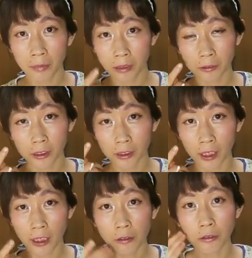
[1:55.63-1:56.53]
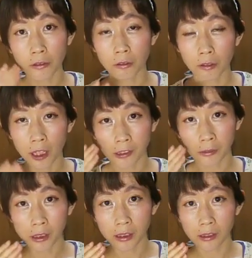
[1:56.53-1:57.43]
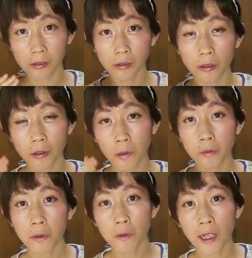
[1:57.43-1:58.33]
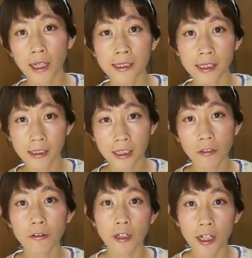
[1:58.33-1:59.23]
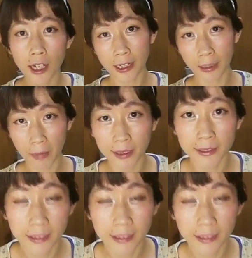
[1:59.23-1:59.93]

目の下や頬のたるみの予防改善に効果がありま